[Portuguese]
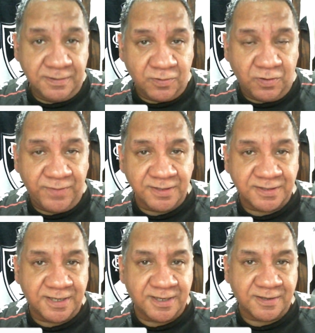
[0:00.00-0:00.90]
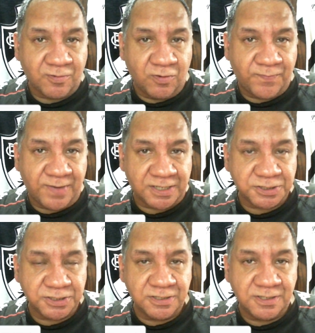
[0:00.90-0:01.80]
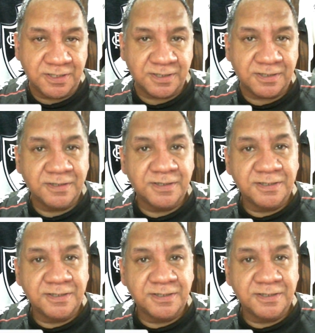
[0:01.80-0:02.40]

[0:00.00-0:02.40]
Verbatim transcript: comenta, compartilha,